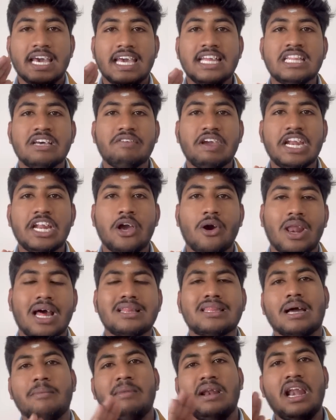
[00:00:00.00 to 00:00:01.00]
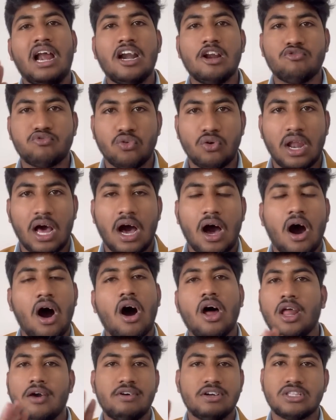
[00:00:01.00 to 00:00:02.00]
இந்த வீடியோவில் தமிழ்நாடு ஃபுல்லாக
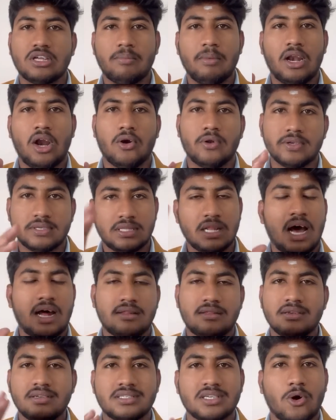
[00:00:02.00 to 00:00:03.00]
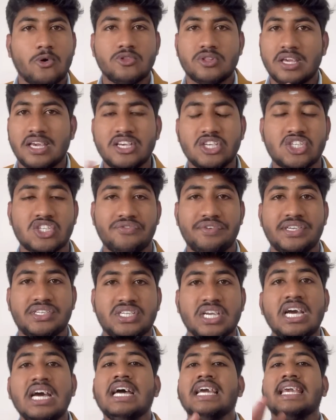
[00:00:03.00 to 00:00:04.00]
ஆல் ஓவர் தமிழ்நாடு நார்த் சவுத் ஈஸ்ட்
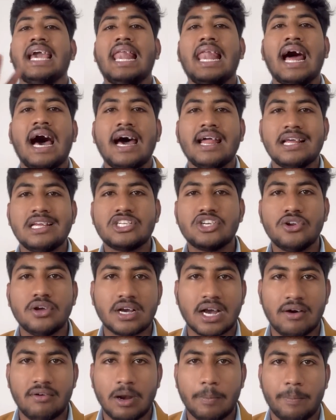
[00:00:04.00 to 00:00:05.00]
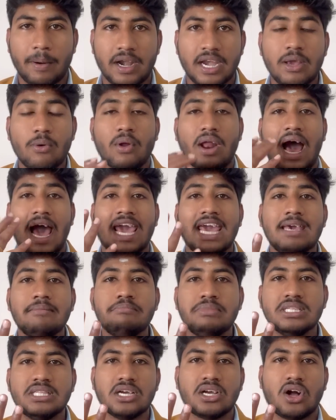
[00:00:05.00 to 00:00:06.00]
வெஸ்ட் எல்லா ரீஜனும் கவர் பண்ணி ஒரு
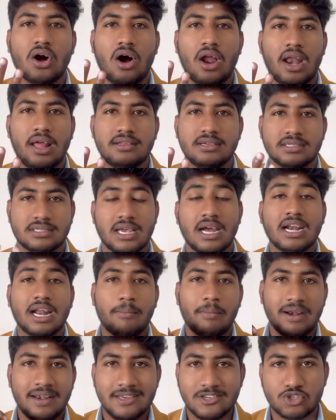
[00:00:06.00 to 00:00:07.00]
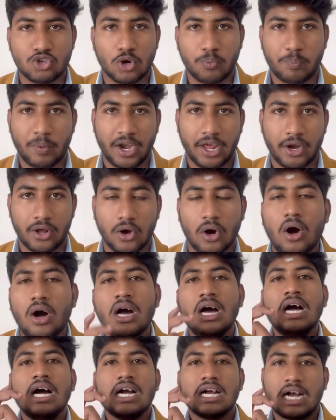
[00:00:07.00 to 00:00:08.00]
ஐம்பது காலேஜஸை நம்ம லிஸ்ட் அவுட் பண்ணியிருக்கோம்
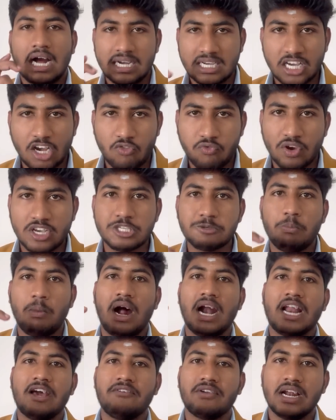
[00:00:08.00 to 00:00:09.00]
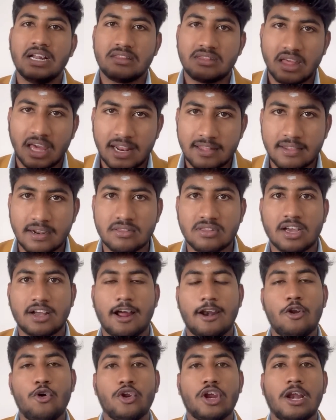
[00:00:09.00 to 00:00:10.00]
கட் ஆஃப் வைஸ் மாணவர்கள் தேர்ந்தெடுத்த
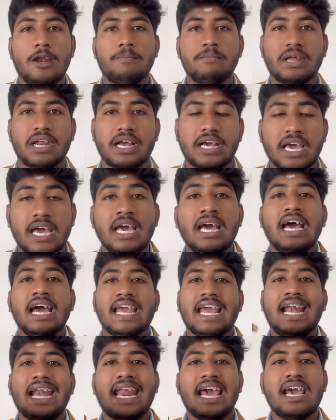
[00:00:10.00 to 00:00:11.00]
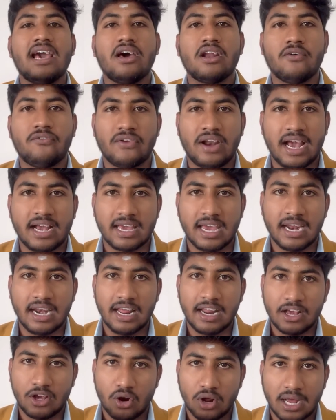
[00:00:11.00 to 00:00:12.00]
கல்லூரிகளும் இருக்கு என்ஐஆர்எஃப்
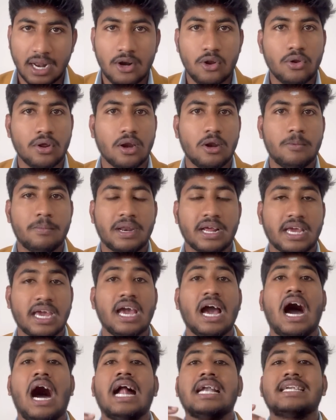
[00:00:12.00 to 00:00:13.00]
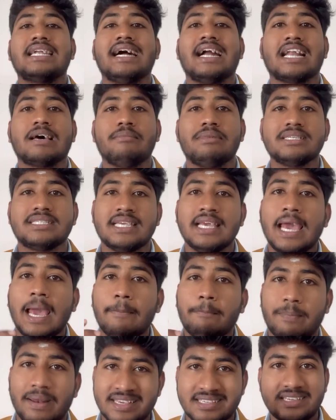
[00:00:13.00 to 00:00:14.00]
ரேங்கிங்ல இருக்கிற கல்லூரிகளும் இருக்கு அட்டானமஸ் ஏ
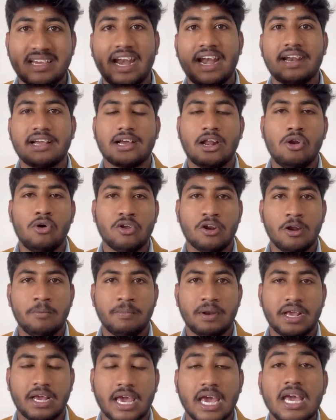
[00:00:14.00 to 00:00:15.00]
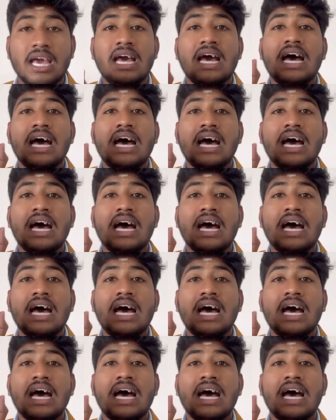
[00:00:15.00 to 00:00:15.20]
பிளஸ் கிரேட் கல்லூரிகளும் இருக்கு